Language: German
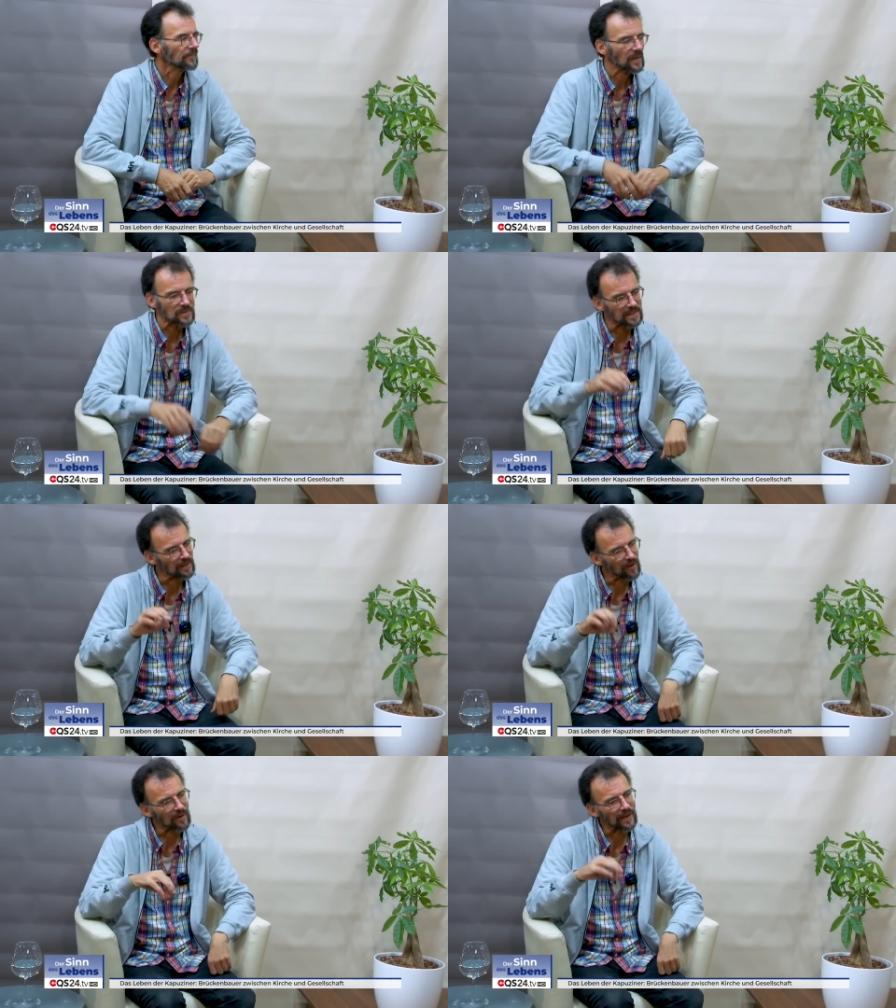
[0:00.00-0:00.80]
Also
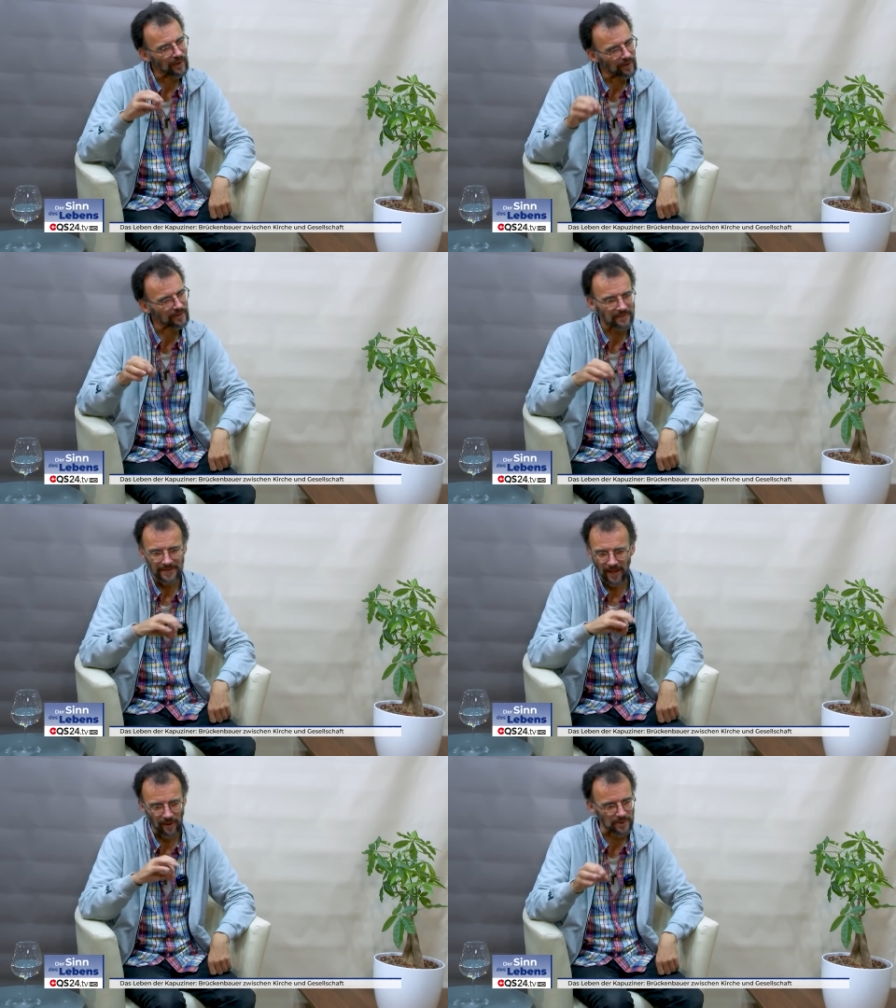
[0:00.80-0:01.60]
da war klar,
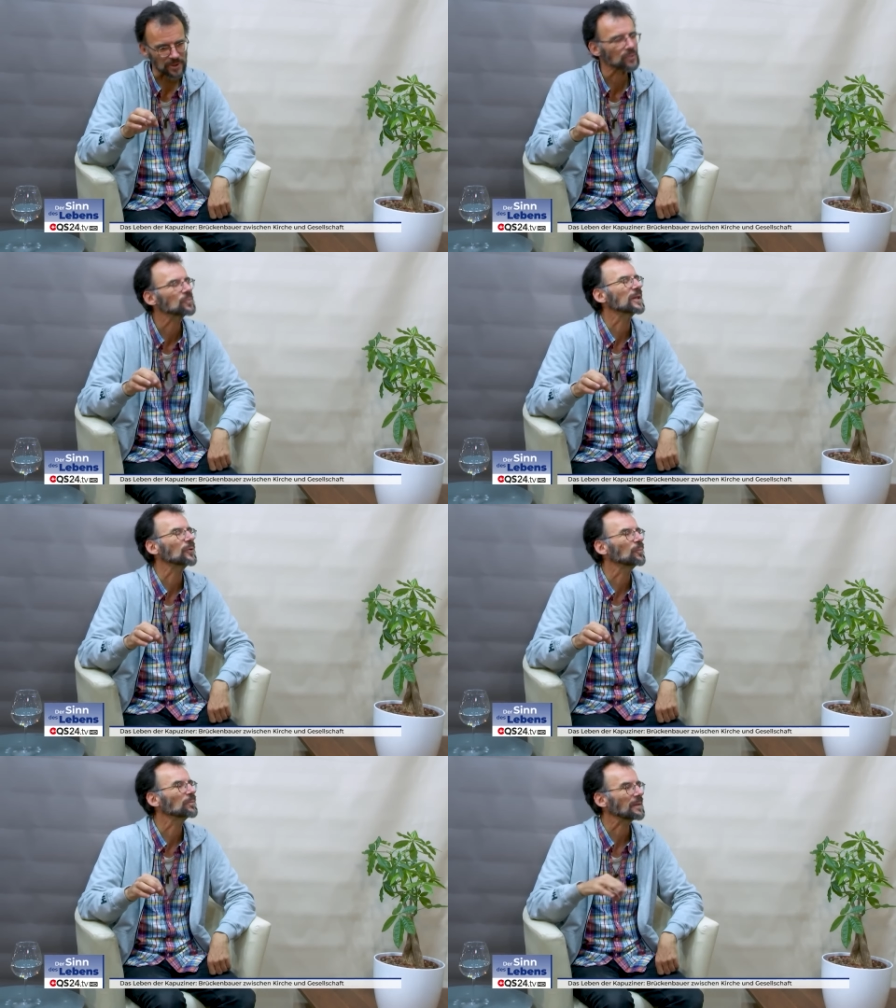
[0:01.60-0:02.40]
die haben
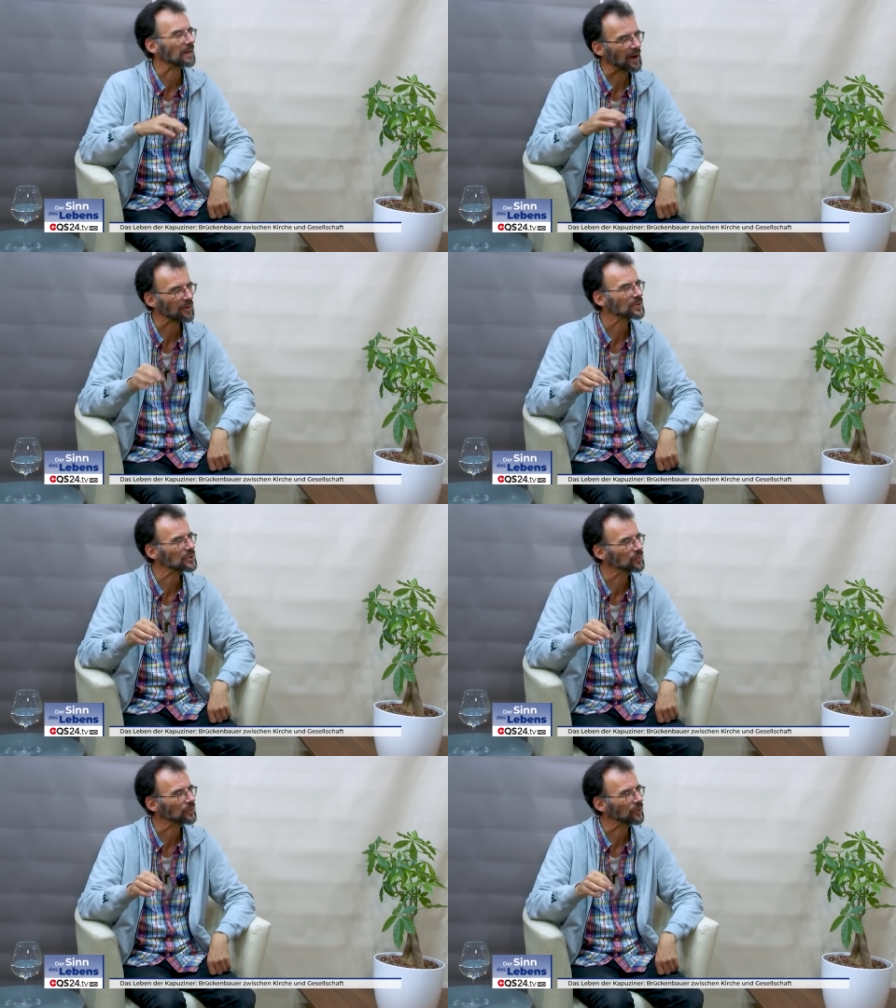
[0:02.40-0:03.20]
Studium, die brauchen
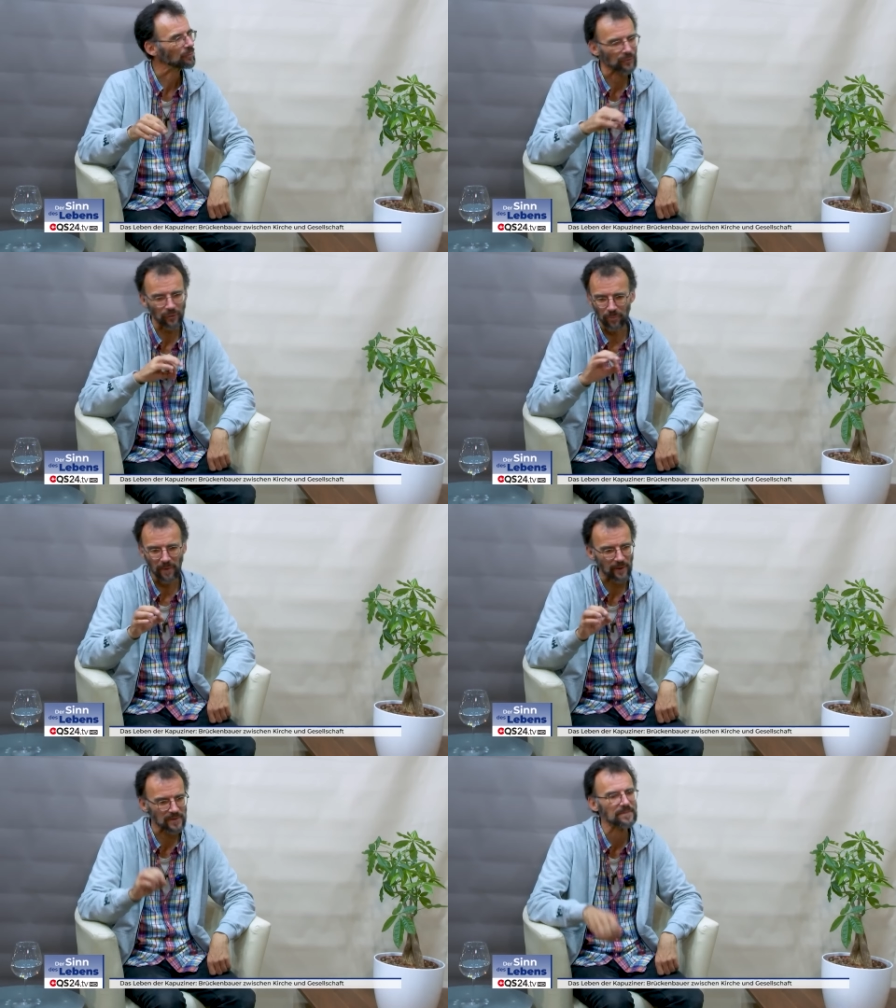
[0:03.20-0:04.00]
Studium,
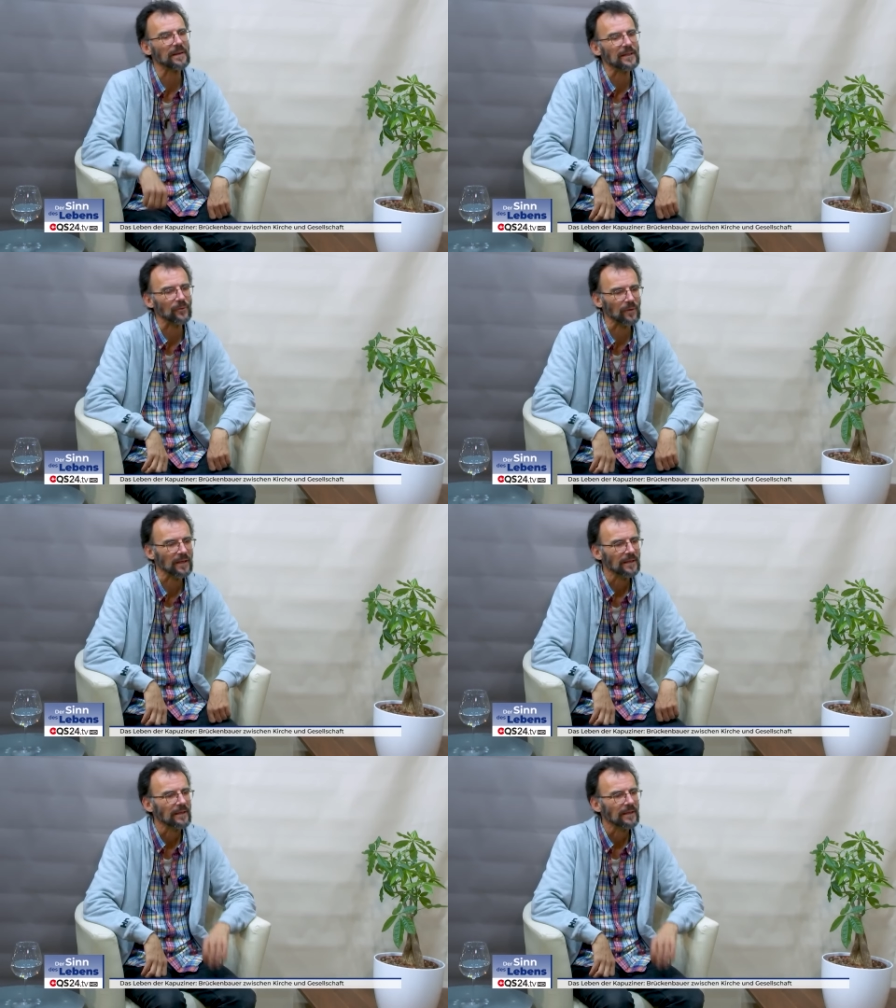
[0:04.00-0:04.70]
Top-Ausbildung,